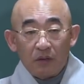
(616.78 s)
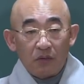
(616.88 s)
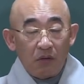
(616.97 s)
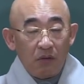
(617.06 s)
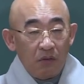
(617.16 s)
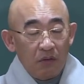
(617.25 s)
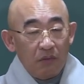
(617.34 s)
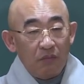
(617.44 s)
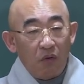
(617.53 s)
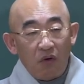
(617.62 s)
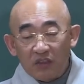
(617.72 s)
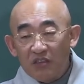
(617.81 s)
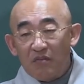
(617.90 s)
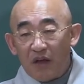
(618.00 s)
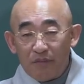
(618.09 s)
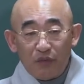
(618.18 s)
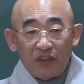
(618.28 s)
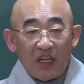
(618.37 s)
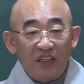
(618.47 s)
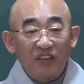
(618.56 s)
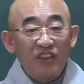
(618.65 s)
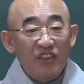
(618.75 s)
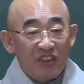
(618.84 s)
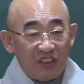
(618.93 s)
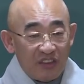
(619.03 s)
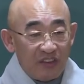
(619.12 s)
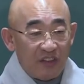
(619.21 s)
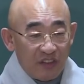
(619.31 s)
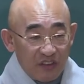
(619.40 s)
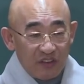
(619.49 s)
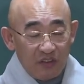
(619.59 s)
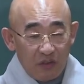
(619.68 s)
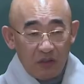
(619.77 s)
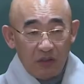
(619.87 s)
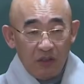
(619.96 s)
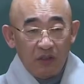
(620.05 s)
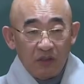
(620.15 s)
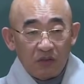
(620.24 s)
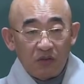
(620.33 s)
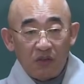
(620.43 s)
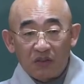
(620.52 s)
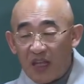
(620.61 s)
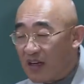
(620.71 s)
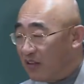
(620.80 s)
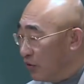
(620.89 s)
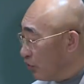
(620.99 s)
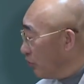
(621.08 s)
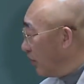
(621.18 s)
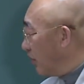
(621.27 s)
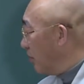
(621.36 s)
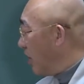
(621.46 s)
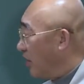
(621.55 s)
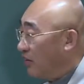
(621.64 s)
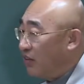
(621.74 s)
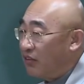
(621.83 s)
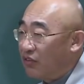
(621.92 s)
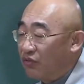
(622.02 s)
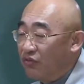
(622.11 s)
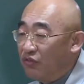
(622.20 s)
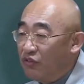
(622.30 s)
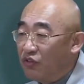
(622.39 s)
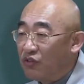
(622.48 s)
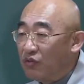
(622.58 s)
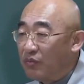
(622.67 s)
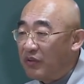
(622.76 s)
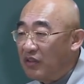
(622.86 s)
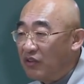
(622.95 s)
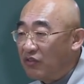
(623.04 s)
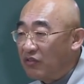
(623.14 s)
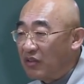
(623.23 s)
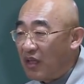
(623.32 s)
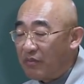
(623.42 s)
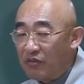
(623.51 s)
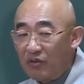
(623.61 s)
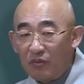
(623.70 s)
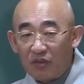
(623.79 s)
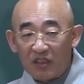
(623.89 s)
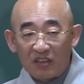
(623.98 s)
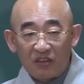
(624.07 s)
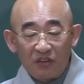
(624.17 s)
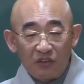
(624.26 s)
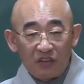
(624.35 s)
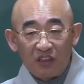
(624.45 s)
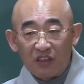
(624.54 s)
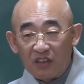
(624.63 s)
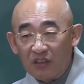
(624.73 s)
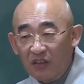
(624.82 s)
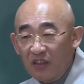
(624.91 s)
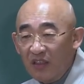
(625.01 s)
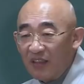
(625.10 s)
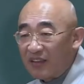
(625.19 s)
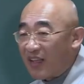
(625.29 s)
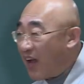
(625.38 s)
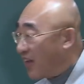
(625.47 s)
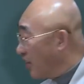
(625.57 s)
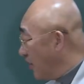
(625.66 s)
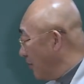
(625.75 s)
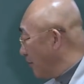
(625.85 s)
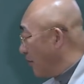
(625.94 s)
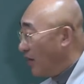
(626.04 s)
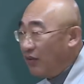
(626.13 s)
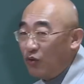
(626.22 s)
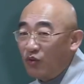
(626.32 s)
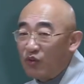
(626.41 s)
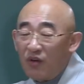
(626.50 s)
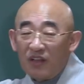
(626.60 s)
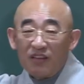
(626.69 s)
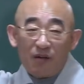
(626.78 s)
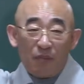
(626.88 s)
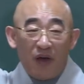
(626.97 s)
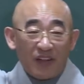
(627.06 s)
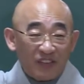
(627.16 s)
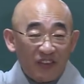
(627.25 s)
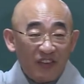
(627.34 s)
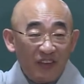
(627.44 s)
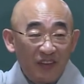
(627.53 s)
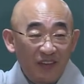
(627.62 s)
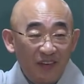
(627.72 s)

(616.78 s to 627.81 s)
또 모든 만물이 다 의지를 하지요. 또 땅은 어떻게 돼요? 하늘에서 눈을 주든 비를 주든 태풍을 몰아치든 어떻게 돼요? 땅이 노조하는 거 봤어요?